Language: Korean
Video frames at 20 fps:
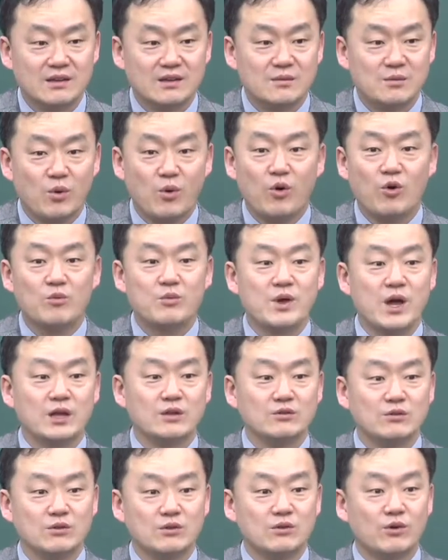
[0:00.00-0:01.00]
복음이
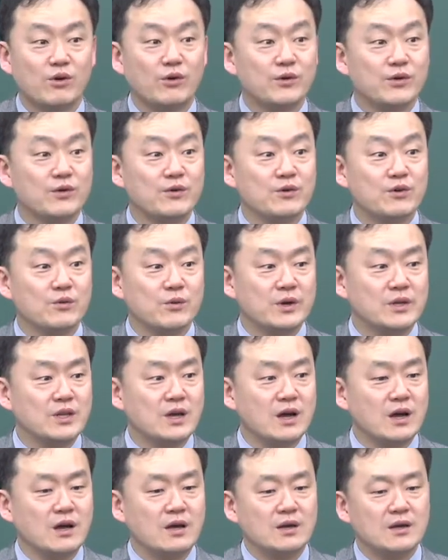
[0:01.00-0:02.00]
아니고는 어려운 거예요.
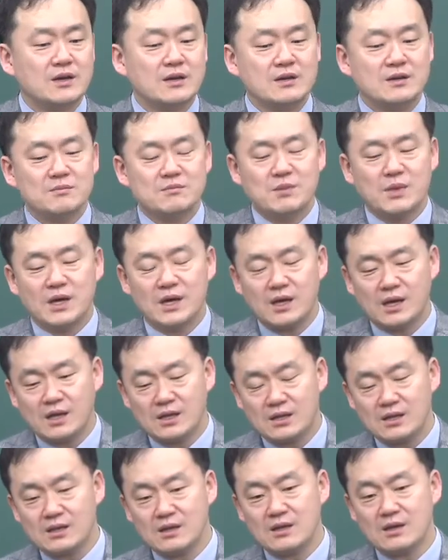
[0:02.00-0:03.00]
왜냐?
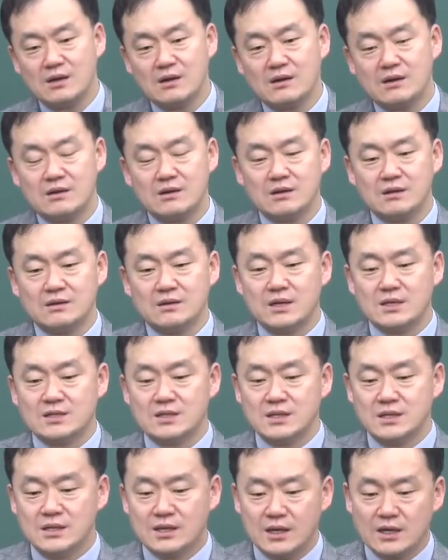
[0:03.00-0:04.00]
맨날 내
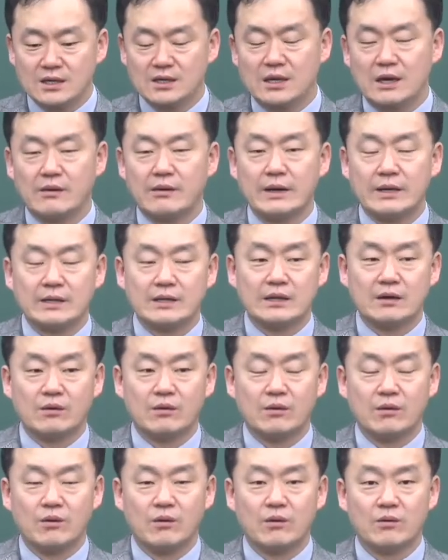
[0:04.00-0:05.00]
생각이 나와야
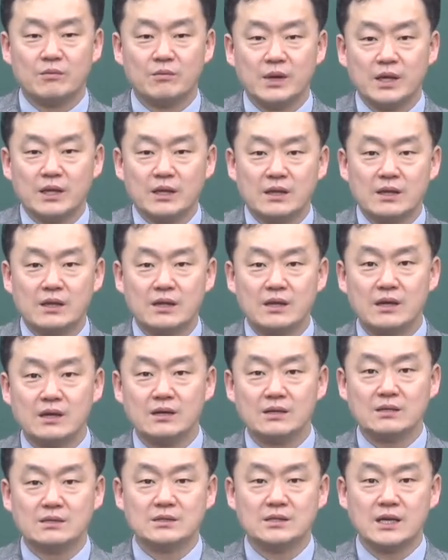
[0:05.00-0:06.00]
되고
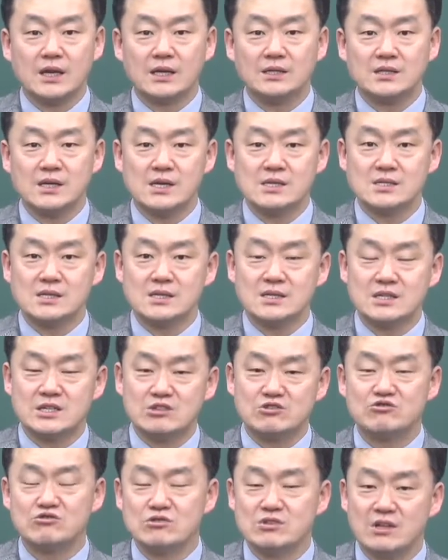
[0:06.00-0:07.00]
맨날 세상
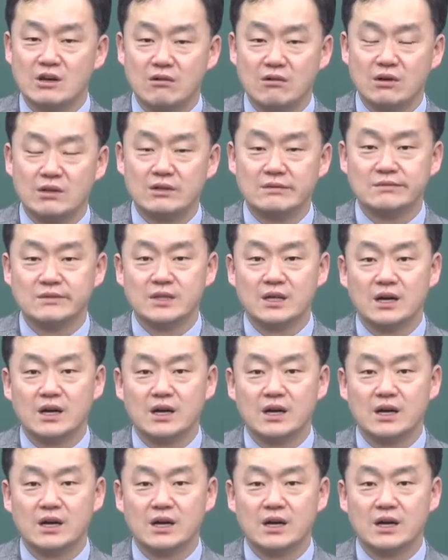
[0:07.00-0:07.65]
기준이 나와야 됩니다.